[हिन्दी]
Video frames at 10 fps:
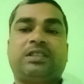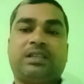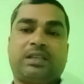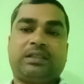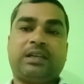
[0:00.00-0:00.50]
कर
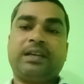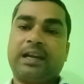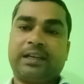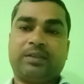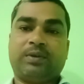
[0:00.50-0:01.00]
दिया जाता है
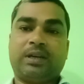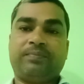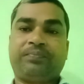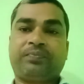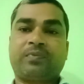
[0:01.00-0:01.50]
न्यायालय के द्वारा
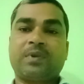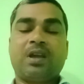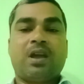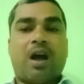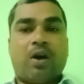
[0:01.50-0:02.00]

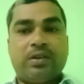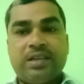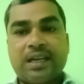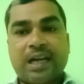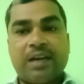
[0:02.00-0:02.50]
और
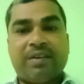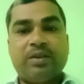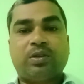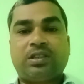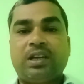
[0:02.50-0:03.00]
ये कार्यवाही
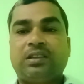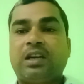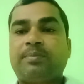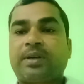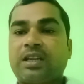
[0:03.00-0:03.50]
होती है
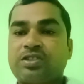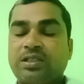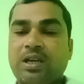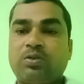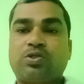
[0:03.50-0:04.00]
दंड प्रक्रिया
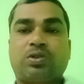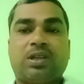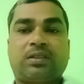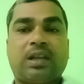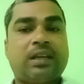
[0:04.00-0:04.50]
संहिता उन्नीस सौ
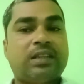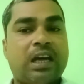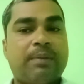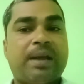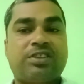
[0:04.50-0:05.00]
तिहत्तर की
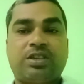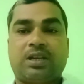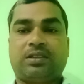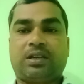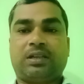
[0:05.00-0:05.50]
धारा बयासी
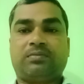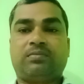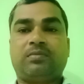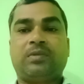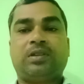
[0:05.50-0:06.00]
के अंतर्गत
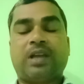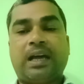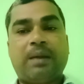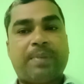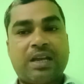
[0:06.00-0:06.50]

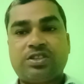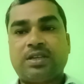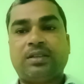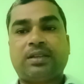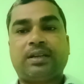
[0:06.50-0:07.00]
धारा बयासी
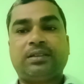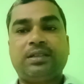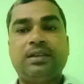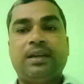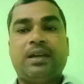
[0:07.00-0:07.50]
के अंतर्गत
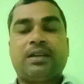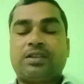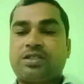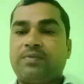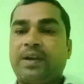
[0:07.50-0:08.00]
ही
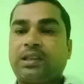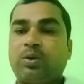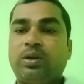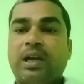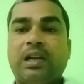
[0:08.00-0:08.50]
किसी व्यक्ति
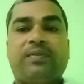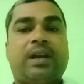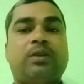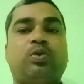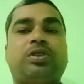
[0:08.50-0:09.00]
को न्यायालय
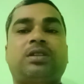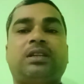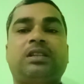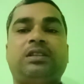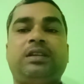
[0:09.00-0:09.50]
फरार घोषित
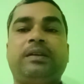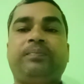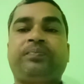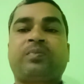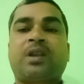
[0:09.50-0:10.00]
कर देती है
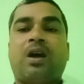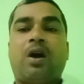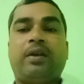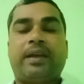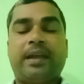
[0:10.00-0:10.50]

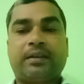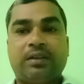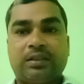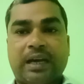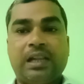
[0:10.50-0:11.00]
और एक
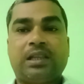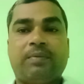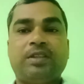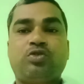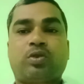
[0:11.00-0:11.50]
निर्धारित
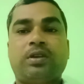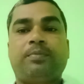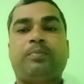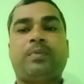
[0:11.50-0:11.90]
अवधि जो कि